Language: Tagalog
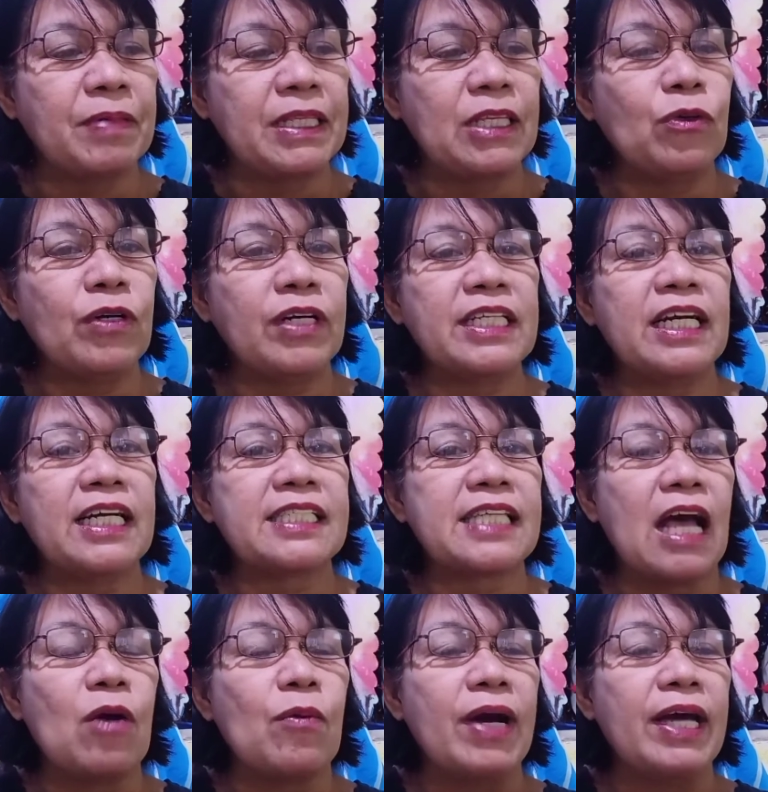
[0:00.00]
pati yung kanyang
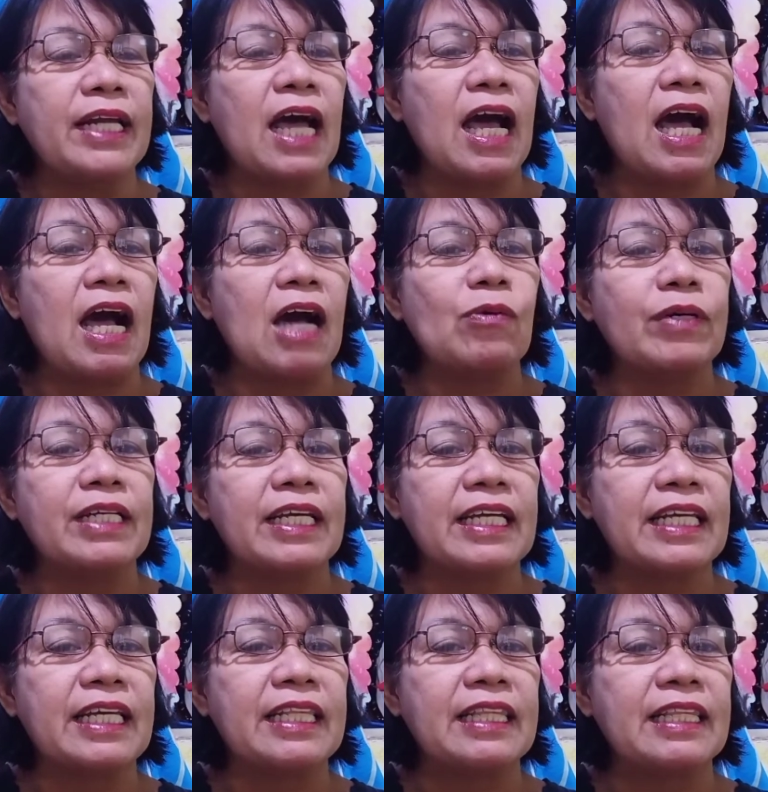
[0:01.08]
asawa nahahawa na
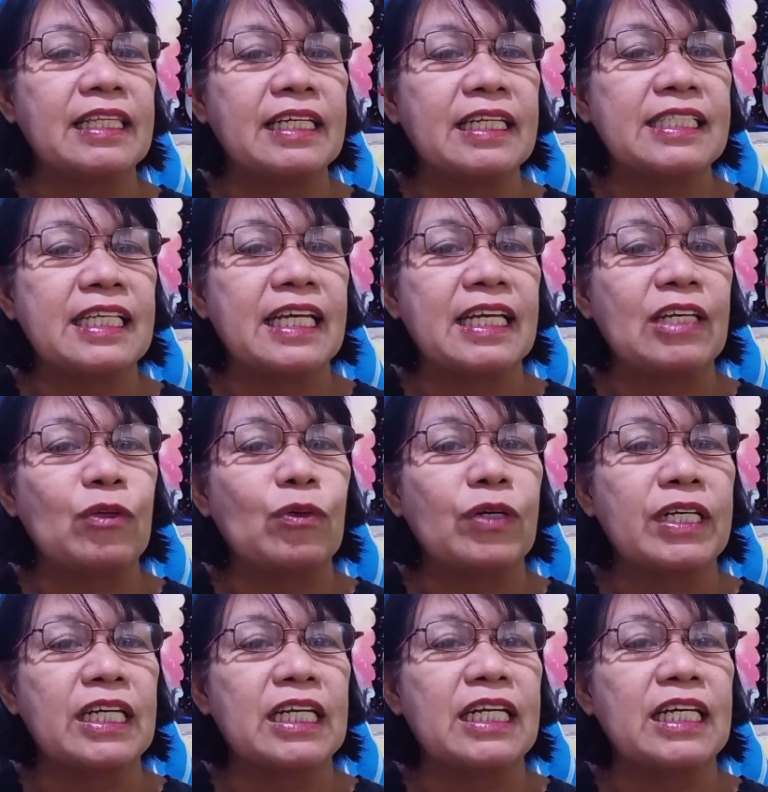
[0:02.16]
rin kasi yung
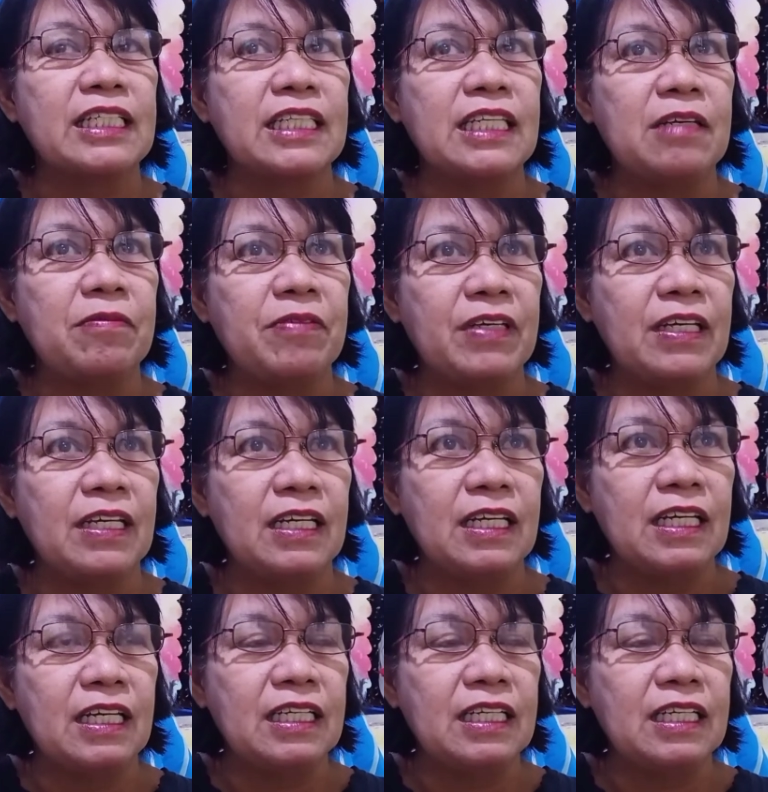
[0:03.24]
kanilang TV